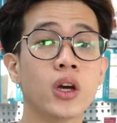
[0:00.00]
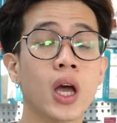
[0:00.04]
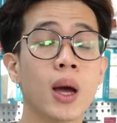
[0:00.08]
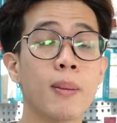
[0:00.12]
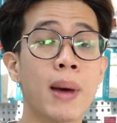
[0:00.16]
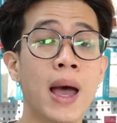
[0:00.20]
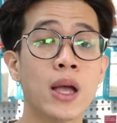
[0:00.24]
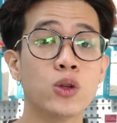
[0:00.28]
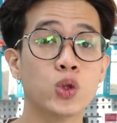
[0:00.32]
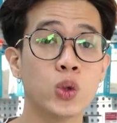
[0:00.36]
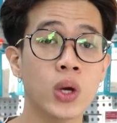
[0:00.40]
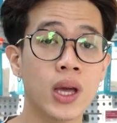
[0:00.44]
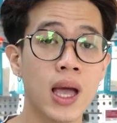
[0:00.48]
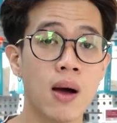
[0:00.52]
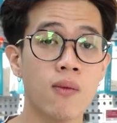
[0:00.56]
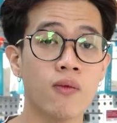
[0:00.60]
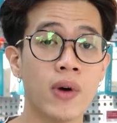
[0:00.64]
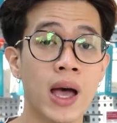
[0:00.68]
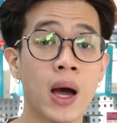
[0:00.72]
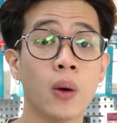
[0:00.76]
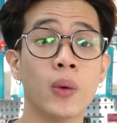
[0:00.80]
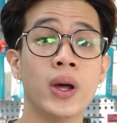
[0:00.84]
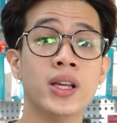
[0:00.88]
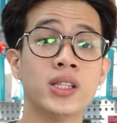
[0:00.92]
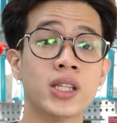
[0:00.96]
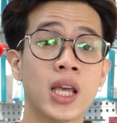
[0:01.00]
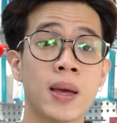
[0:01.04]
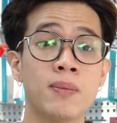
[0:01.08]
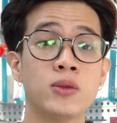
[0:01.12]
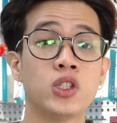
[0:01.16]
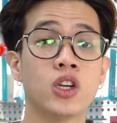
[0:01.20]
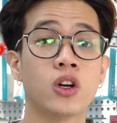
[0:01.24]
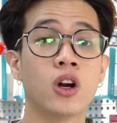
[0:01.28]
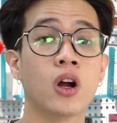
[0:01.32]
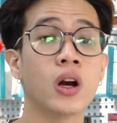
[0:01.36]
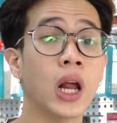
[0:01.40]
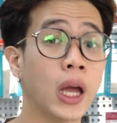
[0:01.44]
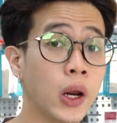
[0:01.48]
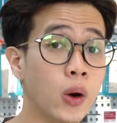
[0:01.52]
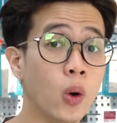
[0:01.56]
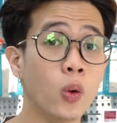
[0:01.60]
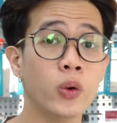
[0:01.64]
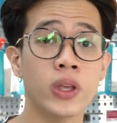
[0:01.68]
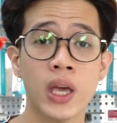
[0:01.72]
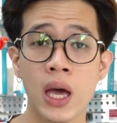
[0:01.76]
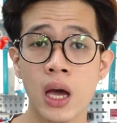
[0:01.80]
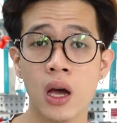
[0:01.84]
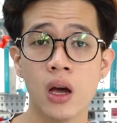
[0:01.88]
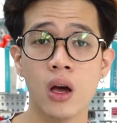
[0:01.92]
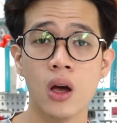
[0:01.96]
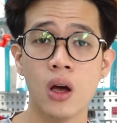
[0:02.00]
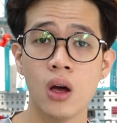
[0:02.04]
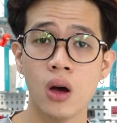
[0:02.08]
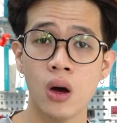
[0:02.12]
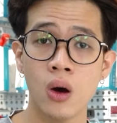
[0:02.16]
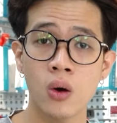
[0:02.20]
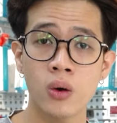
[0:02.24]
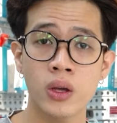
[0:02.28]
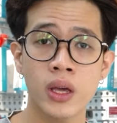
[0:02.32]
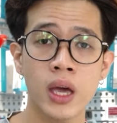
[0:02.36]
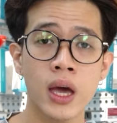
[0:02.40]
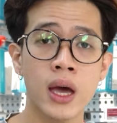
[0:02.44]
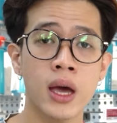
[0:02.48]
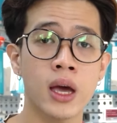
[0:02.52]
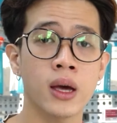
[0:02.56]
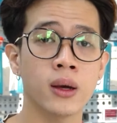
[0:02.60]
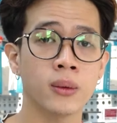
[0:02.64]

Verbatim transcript: cho các bạn truy cập vào để xem cho nó đầy đủ nhé. Ok,